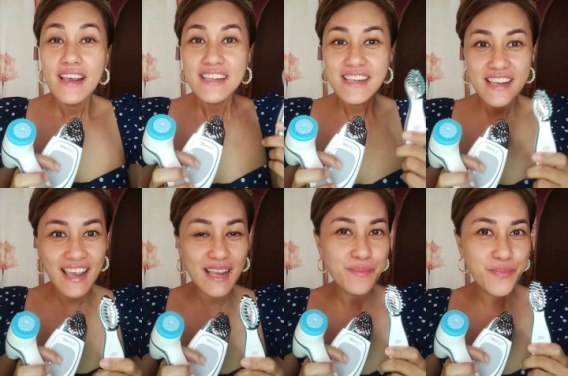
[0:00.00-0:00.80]

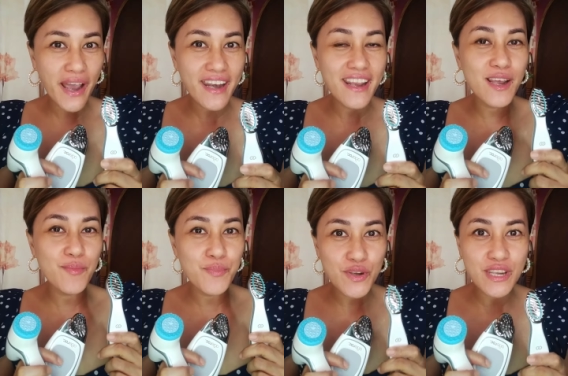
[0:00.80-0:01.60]
Skin Brightening
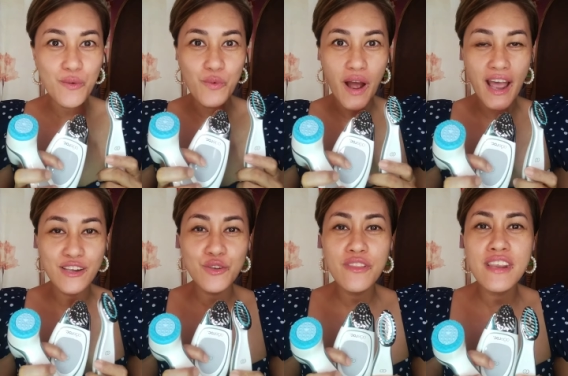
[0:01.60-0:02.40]
Beauty Wand.
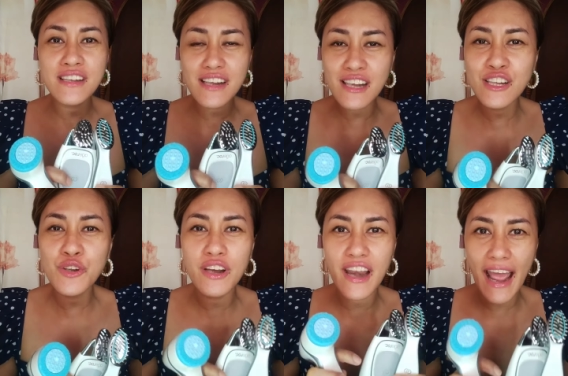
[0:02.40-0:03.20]
So, this is
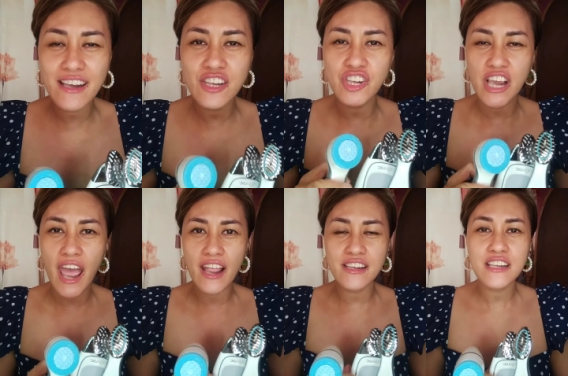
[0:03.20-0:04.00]
your last
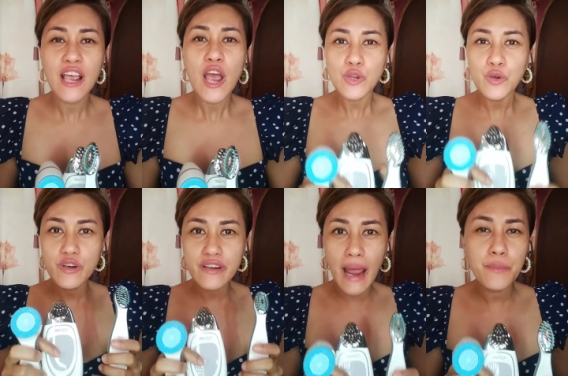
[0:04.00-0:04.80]
chance to
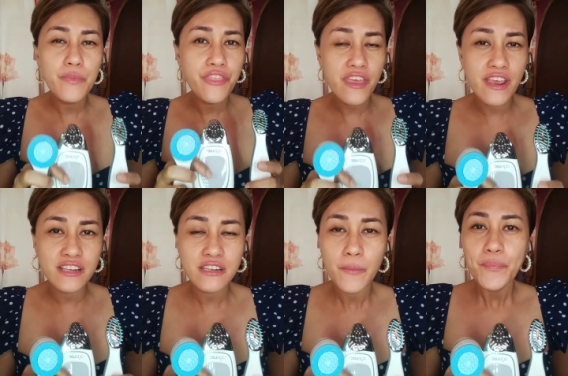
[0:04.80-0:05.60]
grab
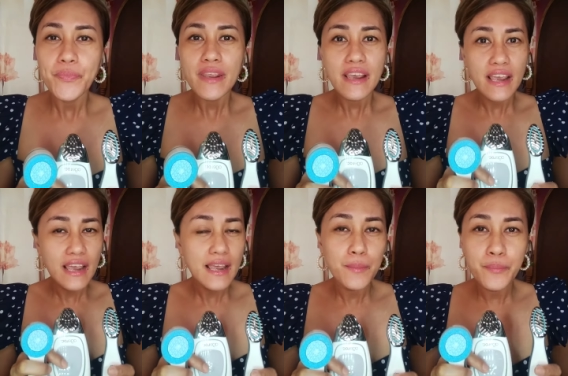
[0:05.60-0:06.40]
this
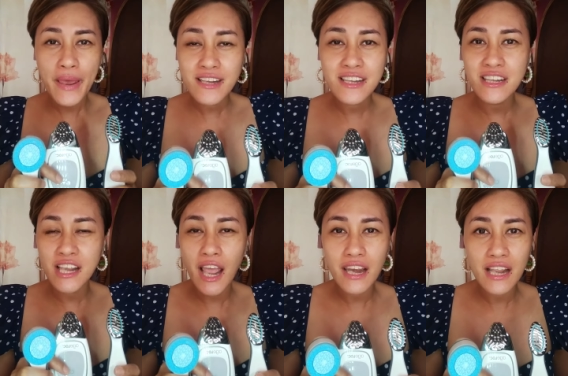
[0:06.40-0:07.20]

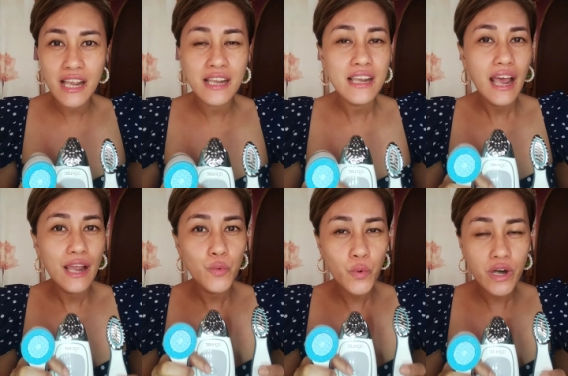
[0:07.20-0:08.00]
best-selling
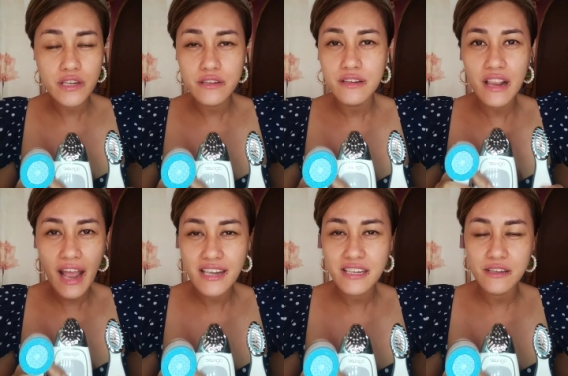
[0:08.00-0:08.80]
and
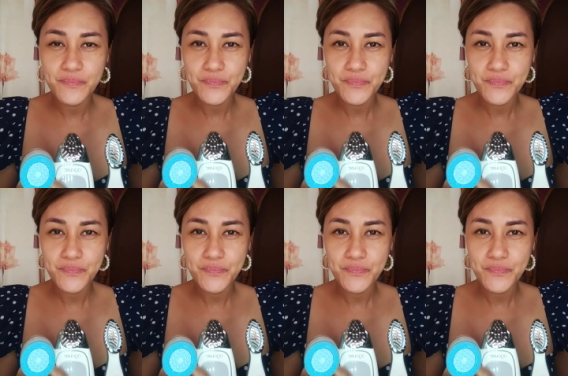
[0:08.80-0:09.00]
world-class